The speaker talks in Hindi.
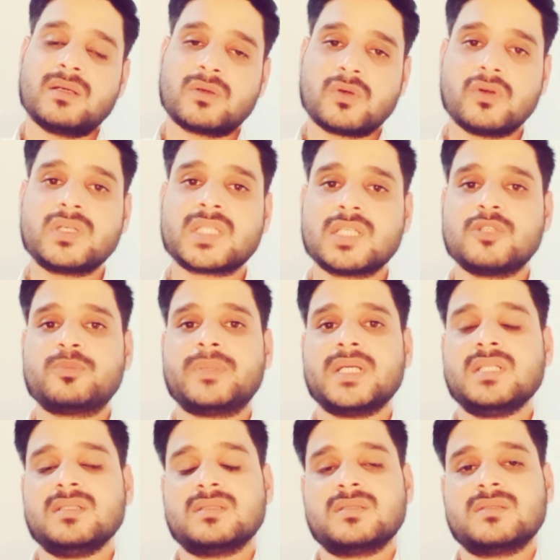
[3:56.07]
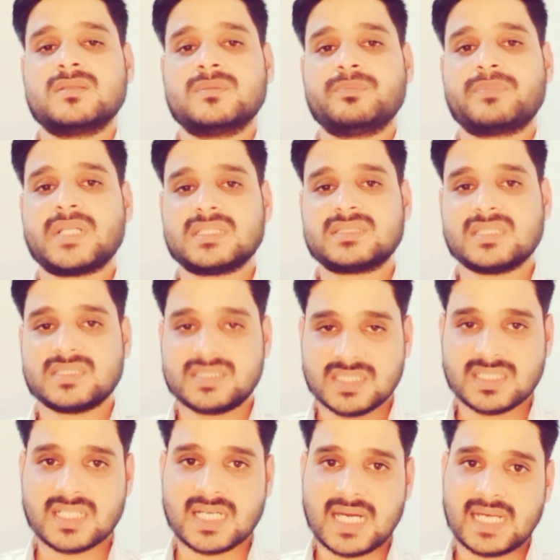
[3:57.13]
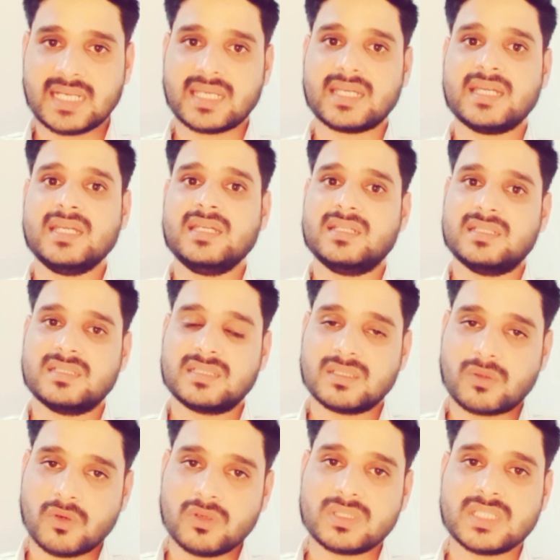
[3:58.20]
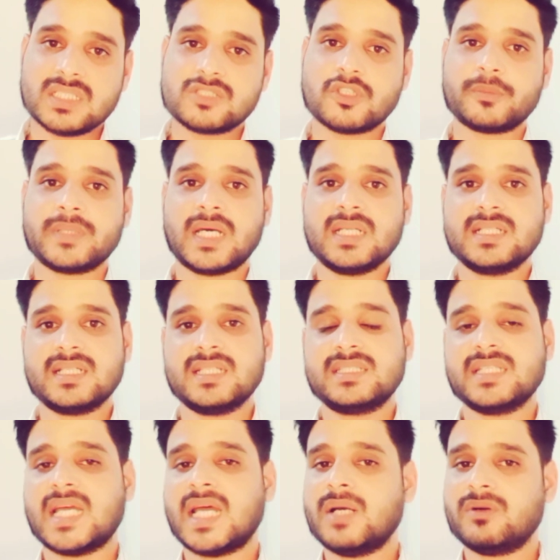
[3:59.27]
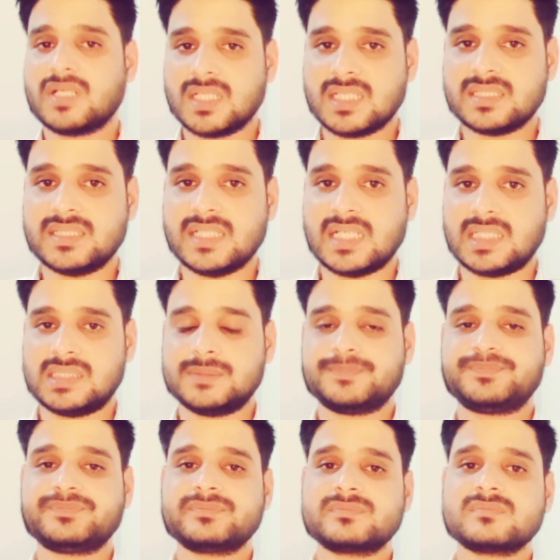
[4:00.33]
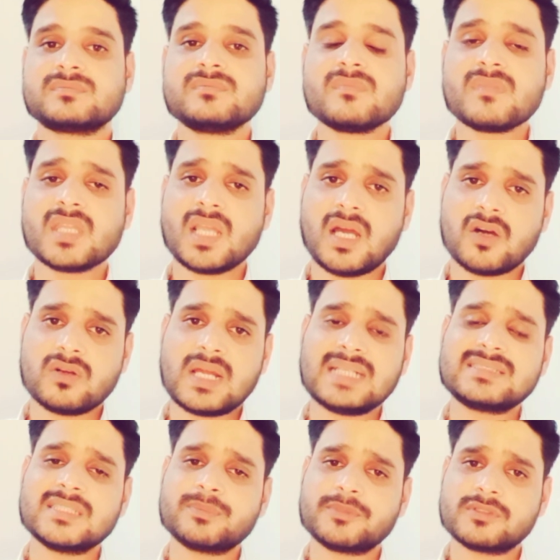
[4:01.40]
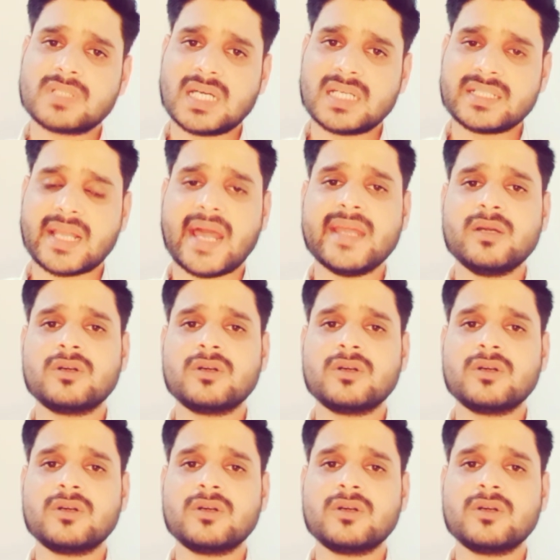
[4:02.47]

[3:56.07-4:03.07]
कोर्ट के ऊपर प्रश्न चिन्ह लगा रहे हैं कि कोर्ट ने जो अपना निर्णय दिया है वो गलत दिया है और ना सिर्फ उनका रिहाई